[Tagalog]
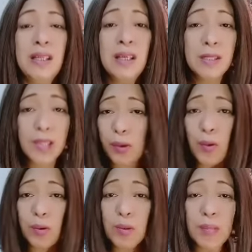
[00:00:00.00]
Shout
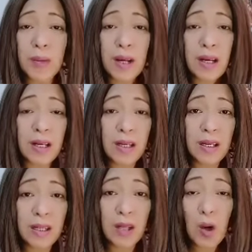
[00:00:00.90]
out doon sa mga
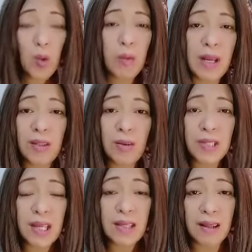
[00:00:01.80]
nahumaling
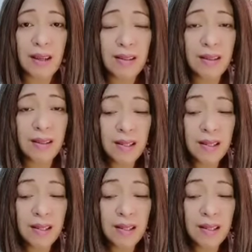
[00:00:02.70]
no, sa Edrain.